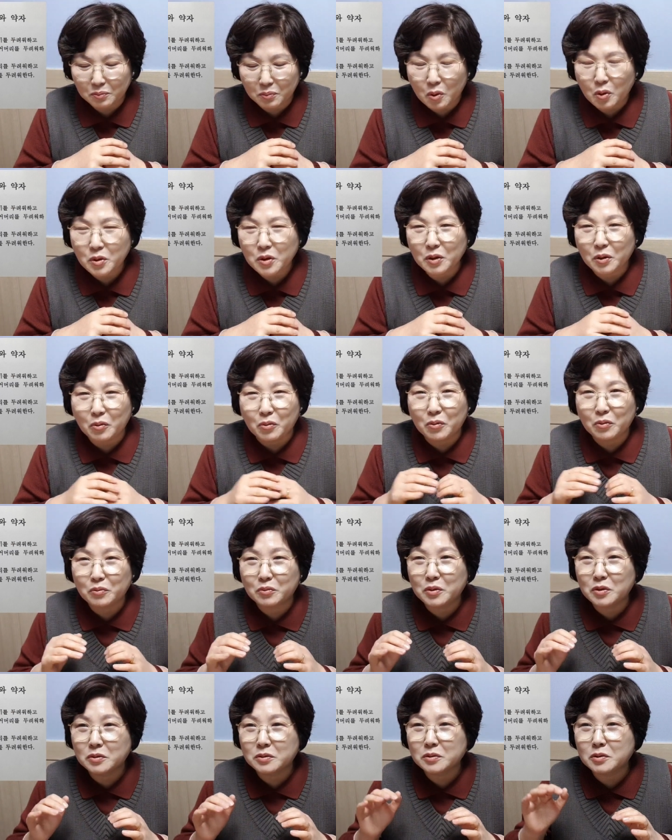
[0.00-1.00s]

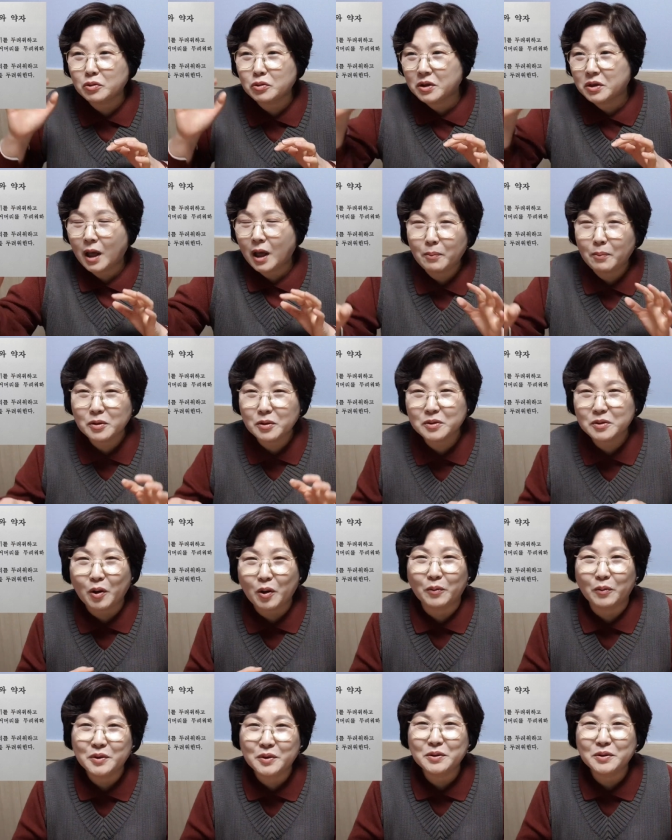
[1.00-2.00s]
모기로 뭐 어떻게 해볼
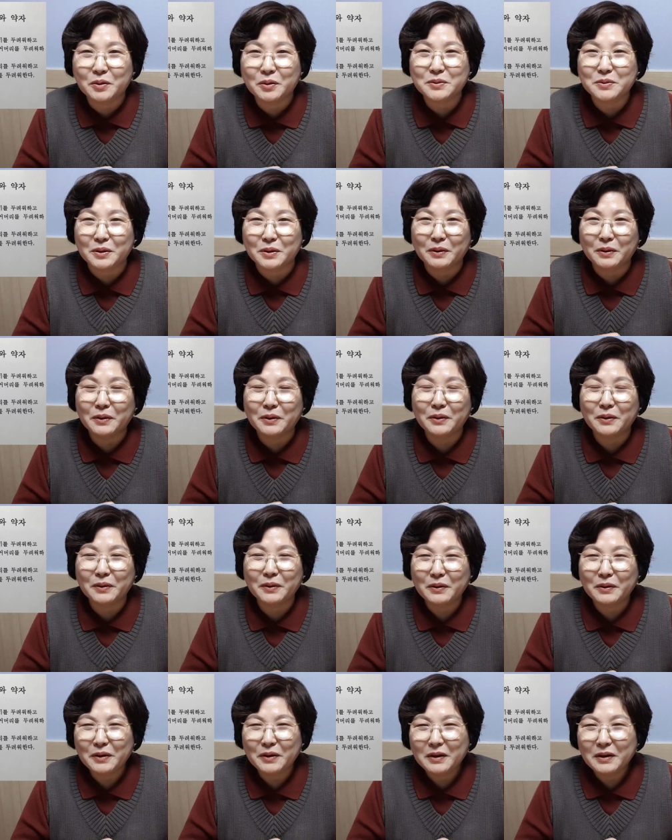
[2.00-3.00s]
수가 없는
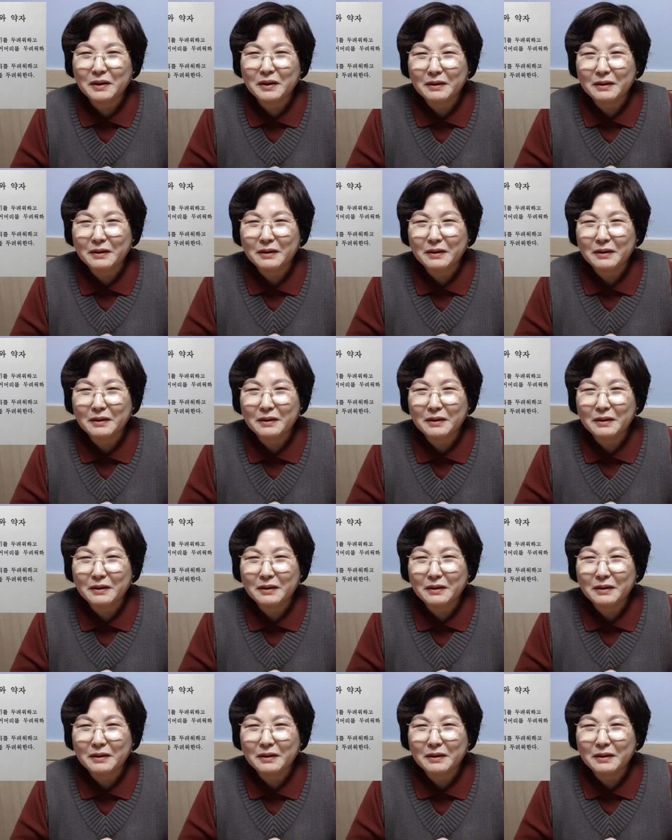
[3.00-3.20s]
거죠.